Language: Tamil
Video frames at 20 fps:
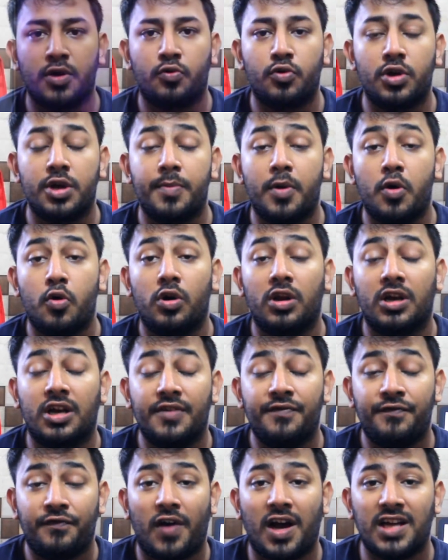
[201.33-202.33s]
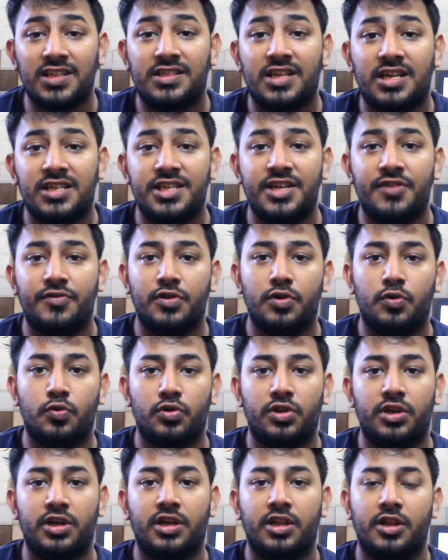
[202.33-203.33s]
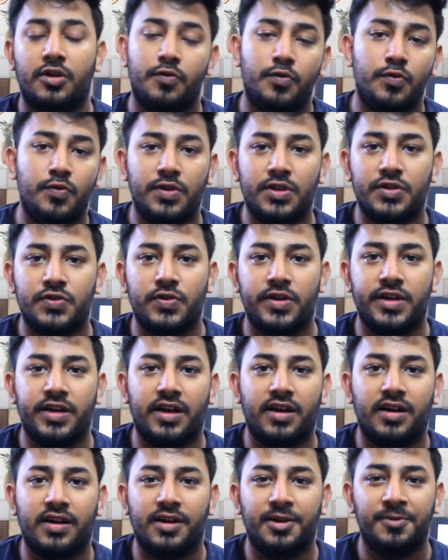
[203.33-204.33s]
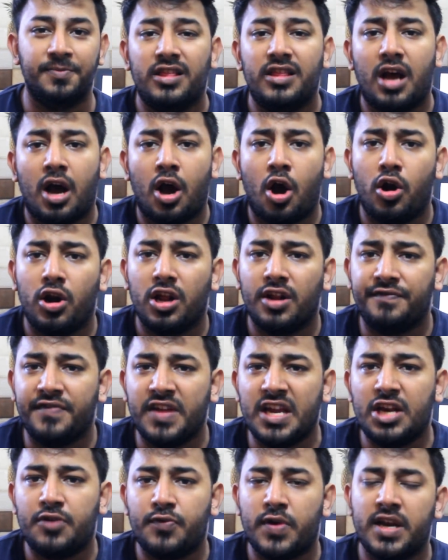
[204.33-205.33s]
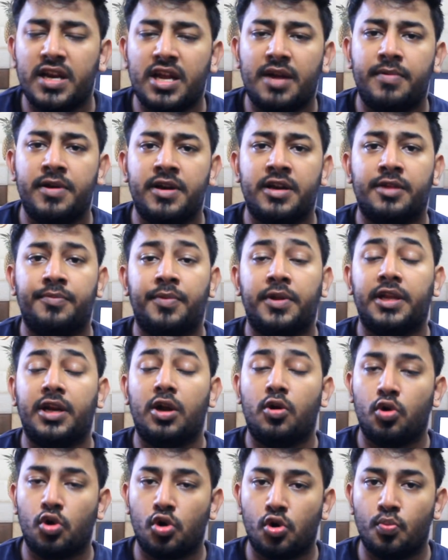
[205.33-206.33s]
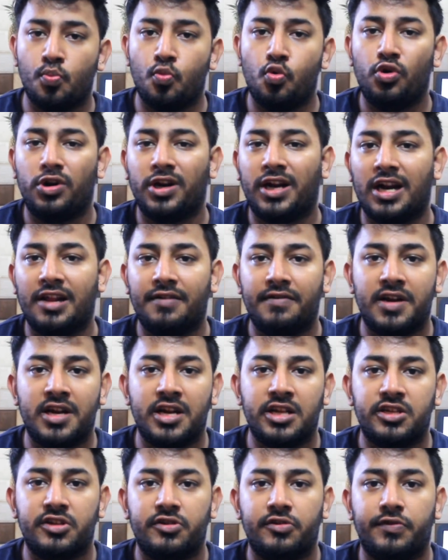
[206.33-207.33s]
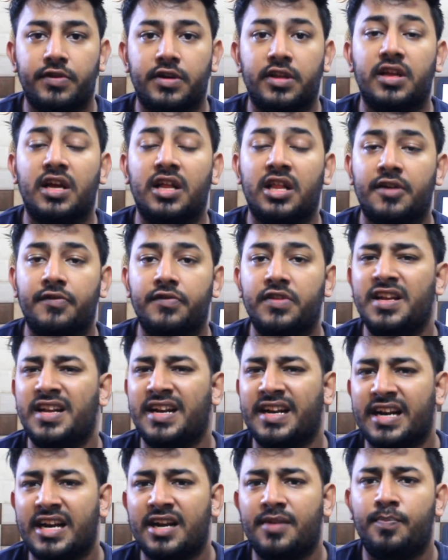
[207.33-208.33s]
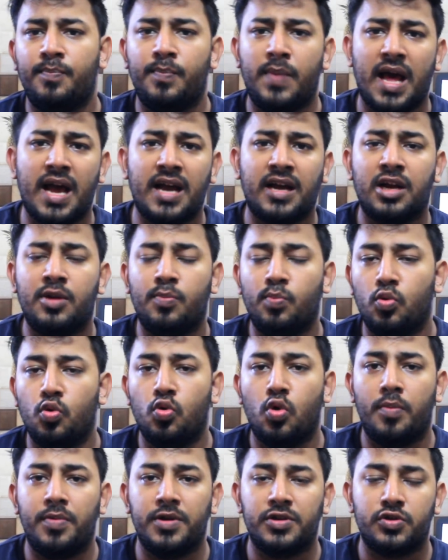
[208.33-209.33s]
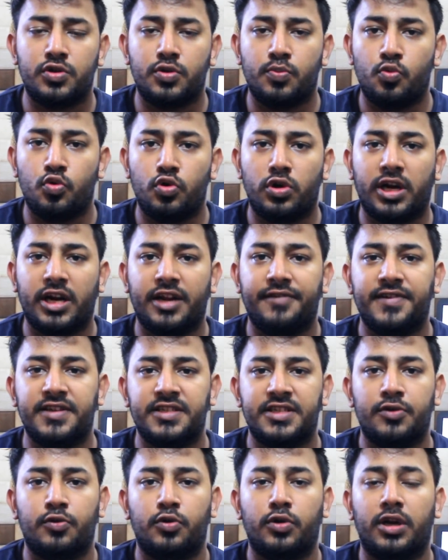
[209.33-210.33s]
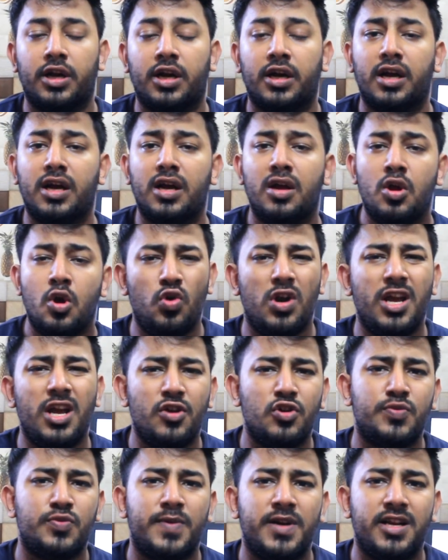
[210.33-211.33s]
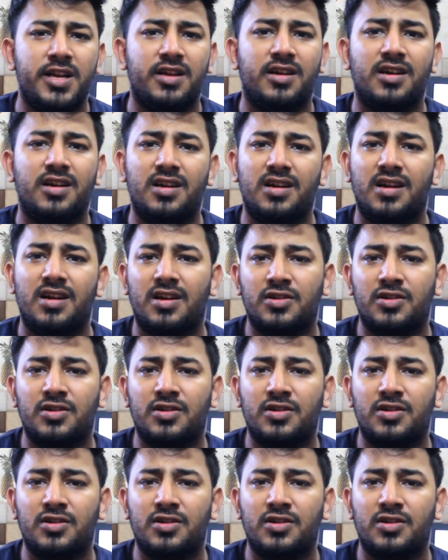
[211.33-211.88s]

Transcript: பண்ணக்கூடியமா உங்களுக்கு ஃபாஸ்ட் சார்ஜிங் வந்து கொடுத்துருக்கதாகவும் வந்து சொல்லியிருக்காங்க இந்த ஹானர் வி டுவெண்ட்டி அப்படின்றது பார்த்தீங்கன்னா உங்களுக்கு மூன்று கலர் வந்து வருது அதாவது ரெட் பிளாக் அண்ட் ப்ளூ அப்படின்னு சொல்லிட்டு மூன்று கலர் வேரியன்ஸை கொடுக்குறாங்க உள்ளே யூஸ் பண்ணியிருக்க